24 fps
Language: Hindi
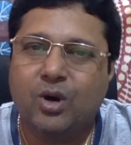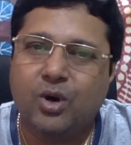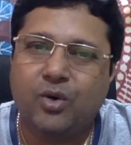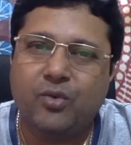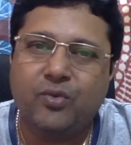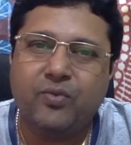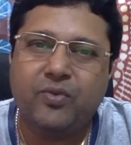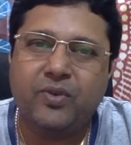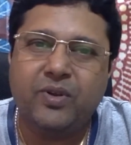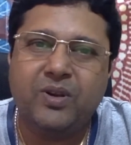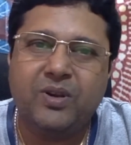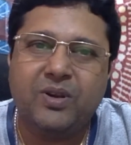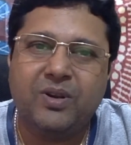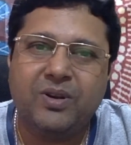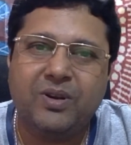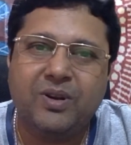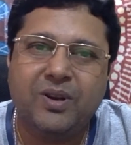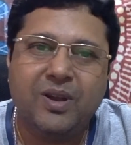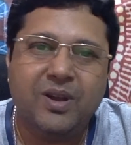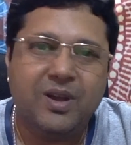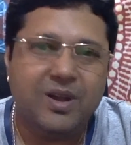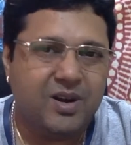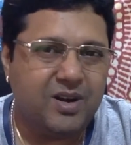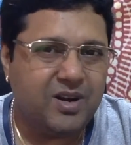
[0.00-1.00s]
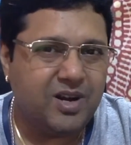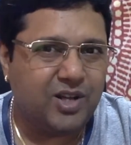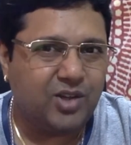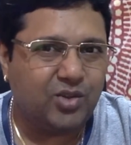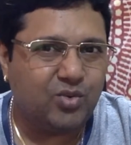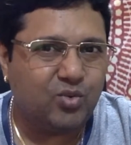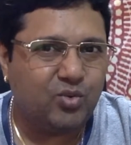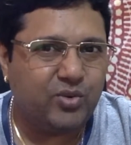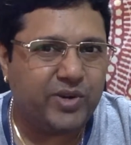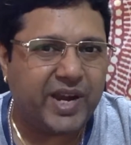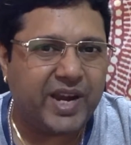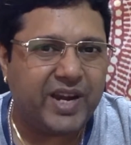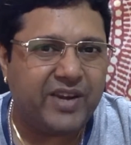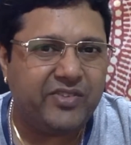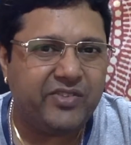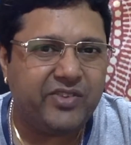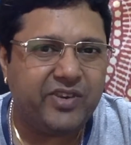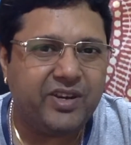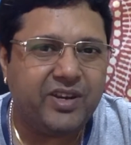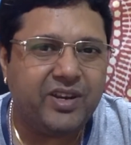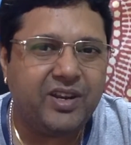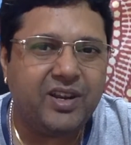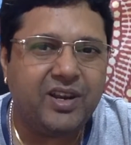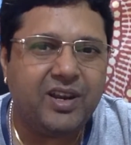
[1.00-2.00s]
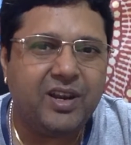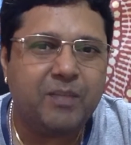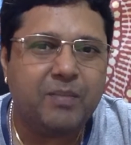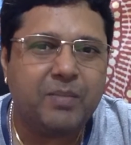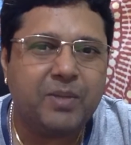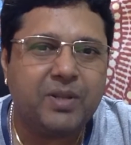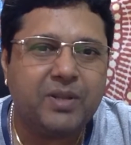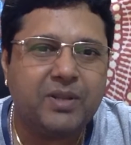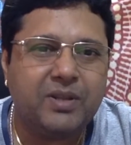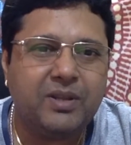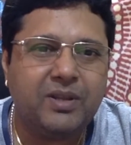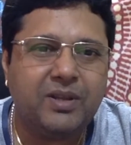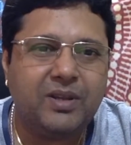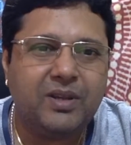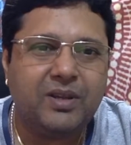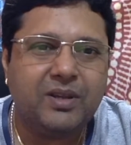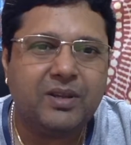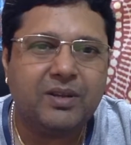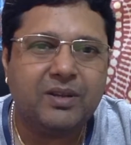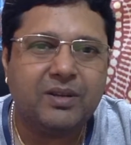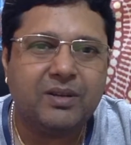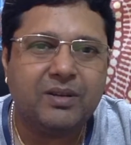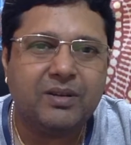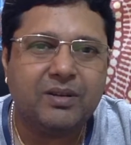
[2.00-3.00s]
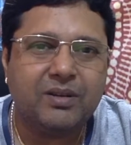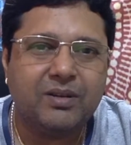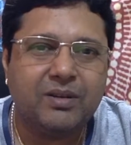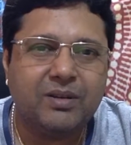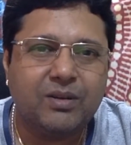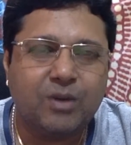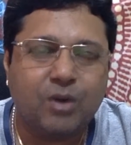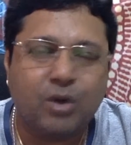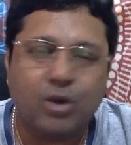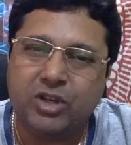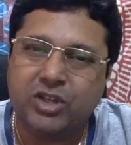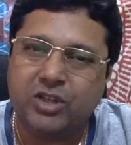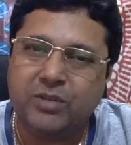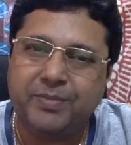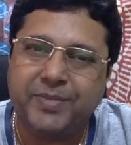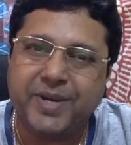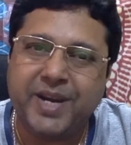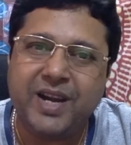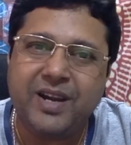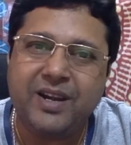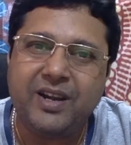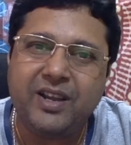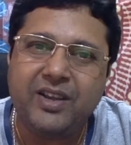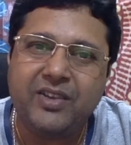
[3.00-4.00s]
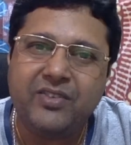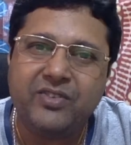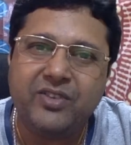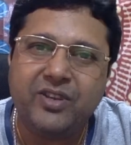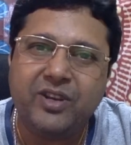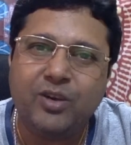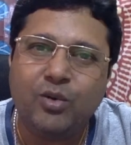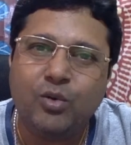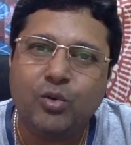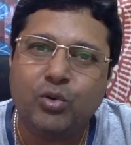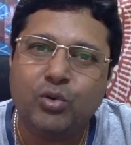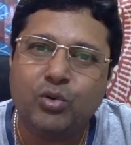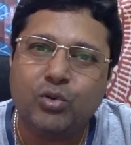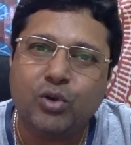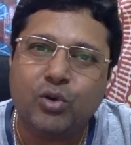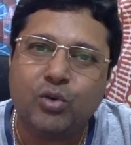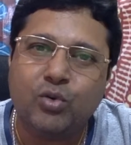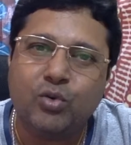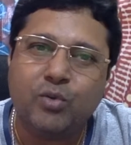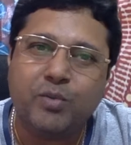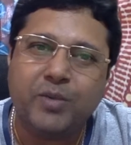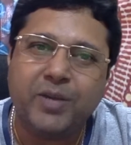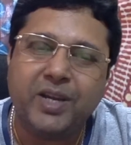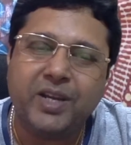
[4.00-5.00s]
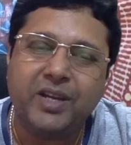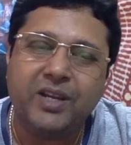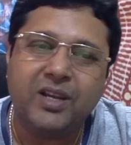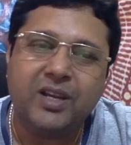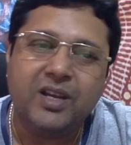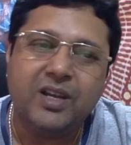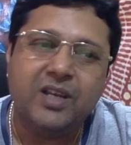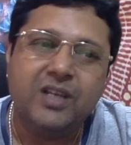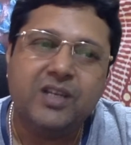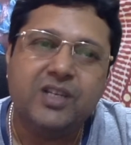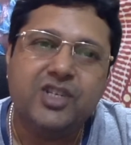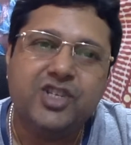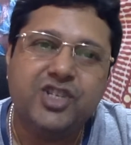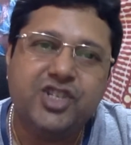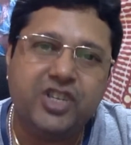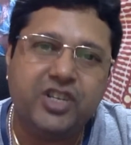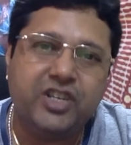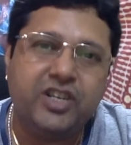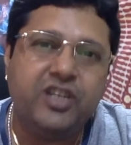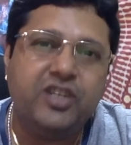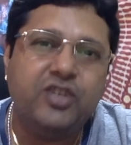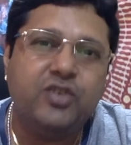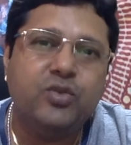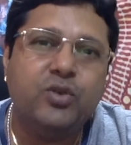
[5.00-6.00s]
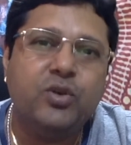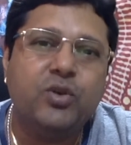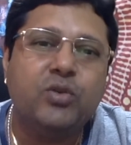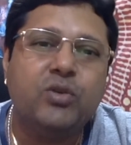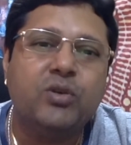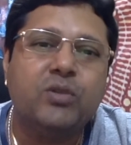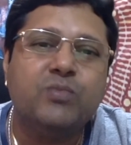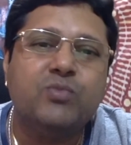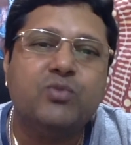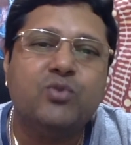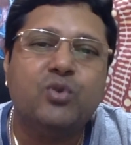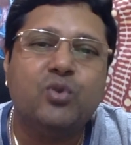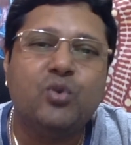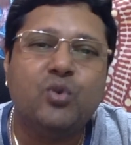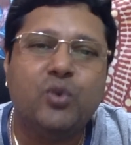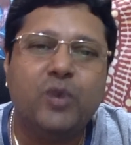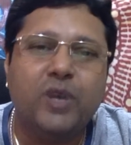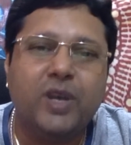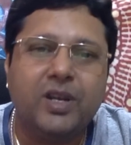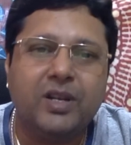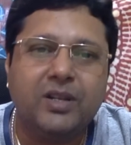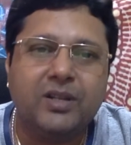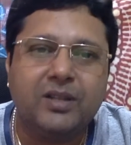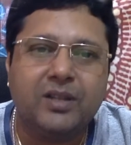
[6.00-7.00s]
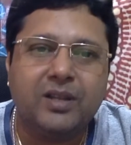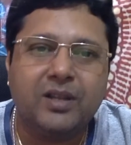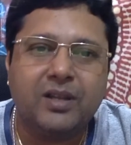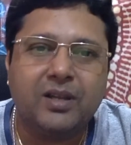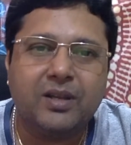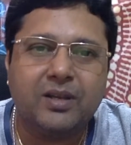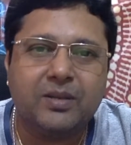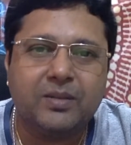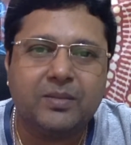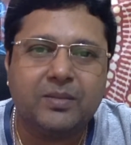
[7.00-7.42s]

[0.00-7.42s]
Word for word: और फिर ना तो डाइट से ठीक ले पाती और जब डाइट ठीक से नहीं लोगे तो ऑटोमेटिक शरीर जो है वो कमज़ोर होने लगता है